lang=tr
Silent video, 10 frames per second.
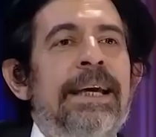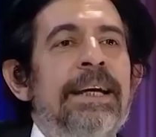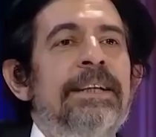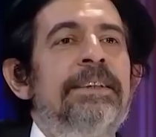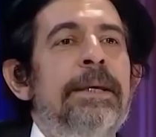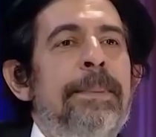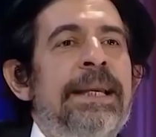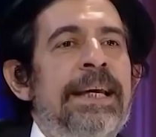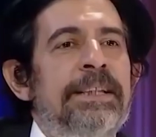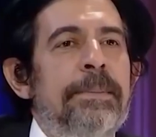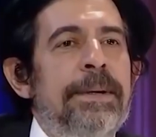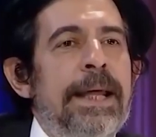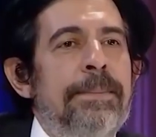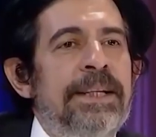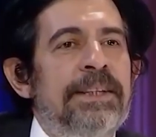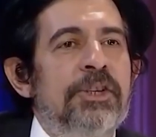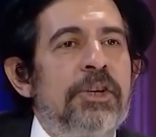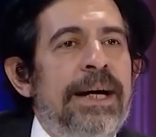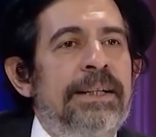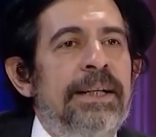var hani dibine dibine miydi
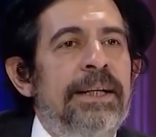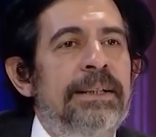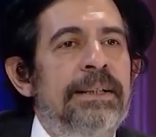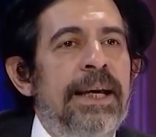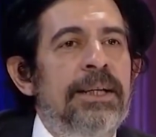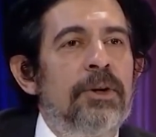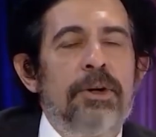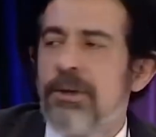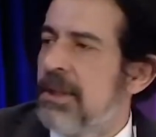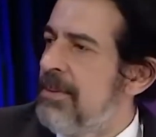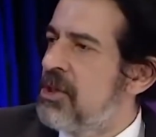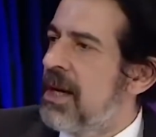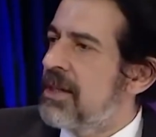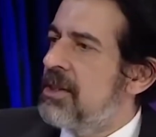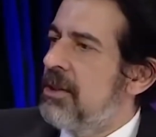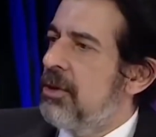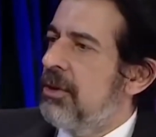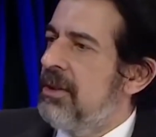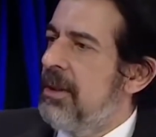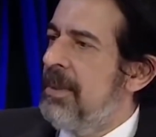şarkı? Neydi o? Kimin şarkısıydı
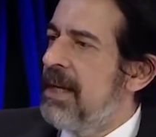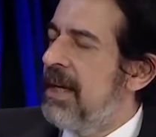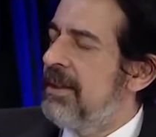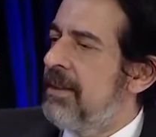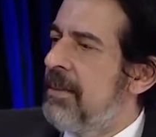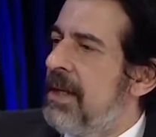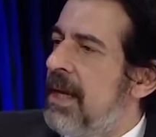o? Dibine